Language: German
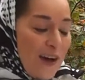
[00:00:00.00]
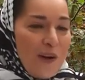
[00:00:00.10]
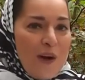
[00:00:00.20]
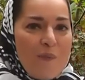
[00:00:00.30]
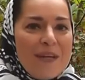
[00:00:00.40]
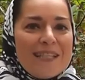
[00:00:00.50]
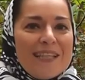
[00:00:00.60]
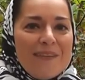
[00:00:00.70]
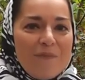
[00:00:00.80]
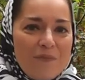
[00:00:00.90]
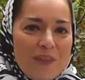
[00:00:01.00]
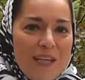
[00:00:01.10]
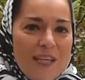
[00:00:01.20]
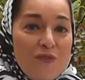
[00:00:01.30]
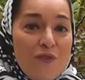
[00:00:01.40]
Kommen Sie,
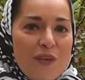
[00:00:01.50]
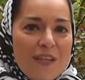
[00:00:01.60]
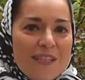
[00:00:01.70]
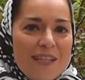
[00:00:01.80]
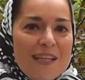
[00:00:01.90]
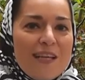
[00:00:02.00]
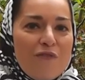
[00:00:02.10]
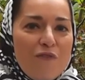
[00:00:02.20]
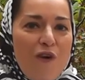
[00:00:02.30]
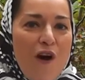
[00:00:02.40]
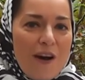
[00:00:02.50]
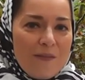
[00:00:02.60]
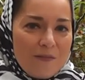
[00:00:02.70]
ich führe sie Ihnen vor.